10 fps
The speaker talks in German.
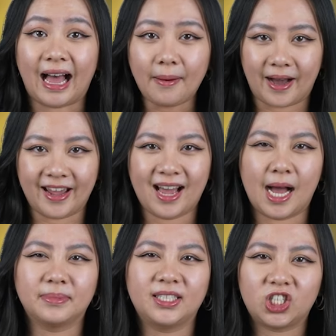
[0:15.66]
Dabei
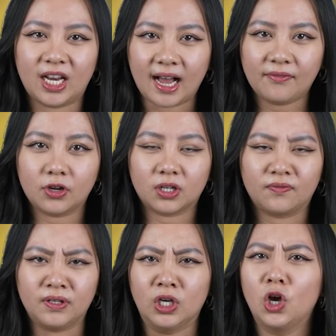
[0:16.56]
haben sie
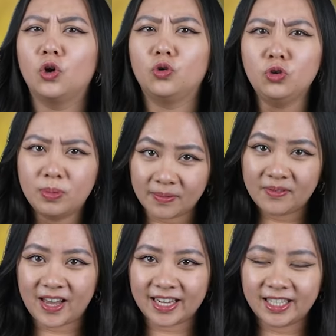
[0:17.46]
Schlagwörter wie
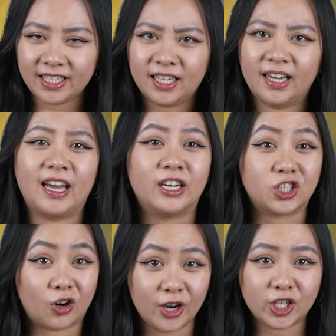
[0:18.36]
überbewertet,
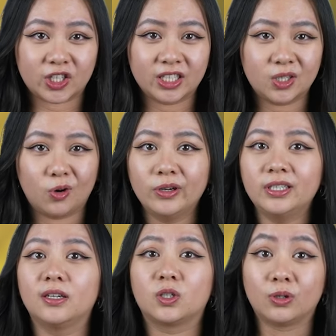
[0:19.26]
enttäuschend
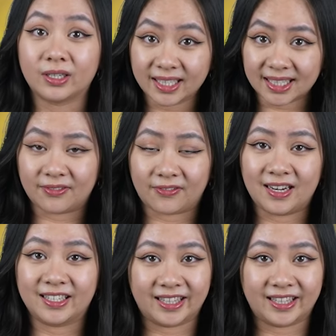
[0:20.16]
und Touristenfalle